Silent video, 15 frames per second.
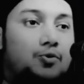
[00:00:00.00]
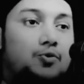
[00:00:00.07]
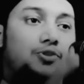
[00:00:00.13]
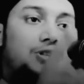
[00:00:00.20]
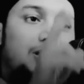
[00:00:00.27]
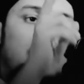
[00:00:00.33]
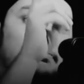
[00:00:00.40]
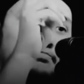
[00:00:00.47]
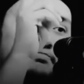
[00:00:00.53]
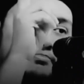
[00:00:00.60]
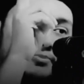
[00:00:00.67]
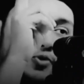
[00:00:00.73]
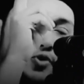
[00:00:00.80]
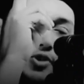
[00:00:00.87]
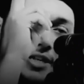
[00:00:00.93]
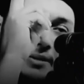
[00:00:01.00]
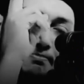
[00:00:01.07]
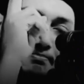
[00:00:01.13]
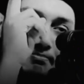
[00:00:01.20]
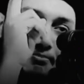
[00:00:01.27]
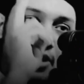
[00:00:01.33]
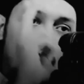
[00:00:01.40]
দুইটা দুইটা
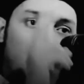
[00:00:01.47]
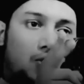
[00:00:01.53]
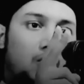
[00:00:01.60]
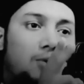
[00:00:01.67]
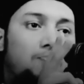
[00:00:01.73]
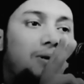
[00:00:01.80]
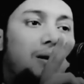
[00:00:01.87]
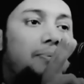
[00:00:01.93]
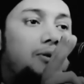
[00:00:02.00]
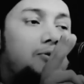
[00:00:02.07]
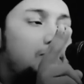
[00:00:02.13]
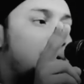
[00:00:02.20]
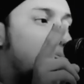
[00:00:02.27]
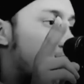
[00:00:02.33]
ভয়ঙ্কর পাপের কথা